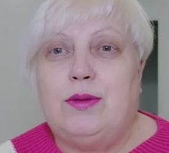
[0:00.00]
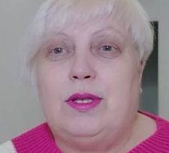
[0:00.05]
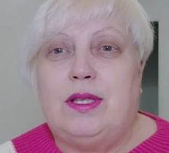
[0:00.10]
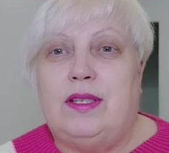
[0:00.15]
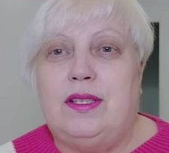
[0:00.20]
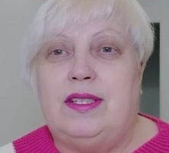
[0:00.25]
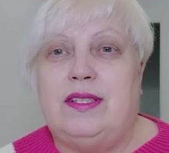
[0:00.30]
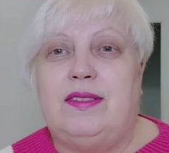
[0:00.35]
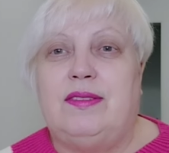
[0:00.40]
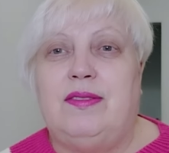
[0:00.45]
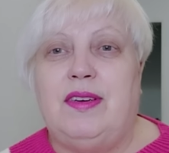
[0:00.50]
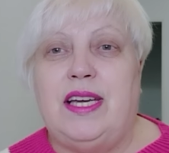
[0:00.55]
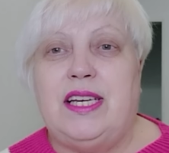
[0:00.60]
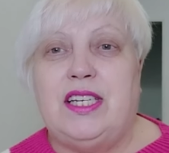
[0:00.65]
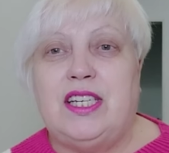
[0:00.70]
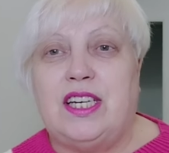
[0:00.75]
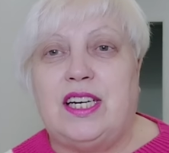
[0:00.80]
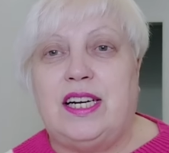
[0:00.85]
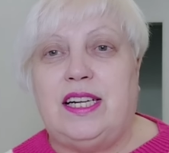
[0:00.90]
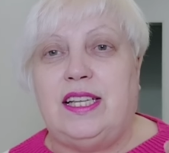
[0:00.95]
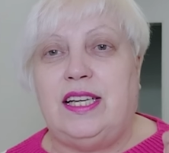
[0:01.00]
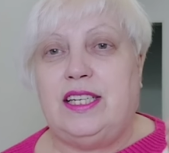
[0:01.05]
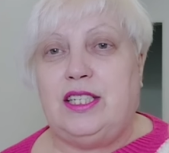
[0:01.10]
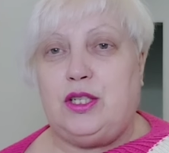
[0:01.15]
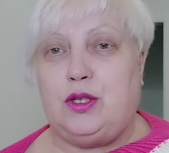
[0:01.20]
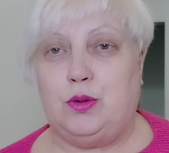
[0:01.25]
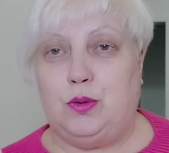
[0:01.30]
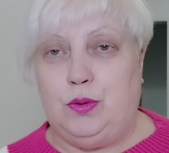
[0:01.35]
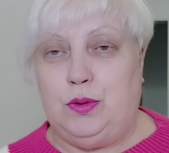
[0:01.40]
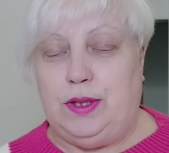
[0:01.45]
Вот с вечера
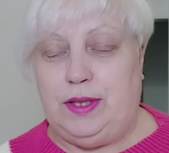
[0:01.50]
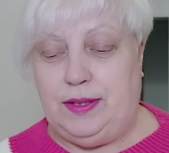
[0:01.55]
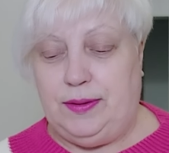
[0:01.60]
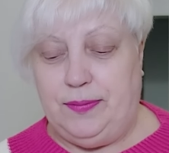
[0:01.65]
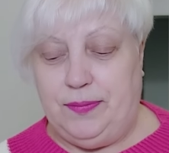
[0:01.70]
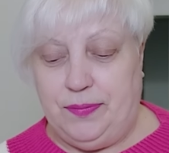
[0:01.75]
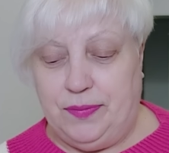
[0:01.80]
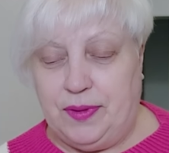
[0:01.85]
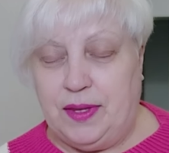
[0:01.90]
ложусь,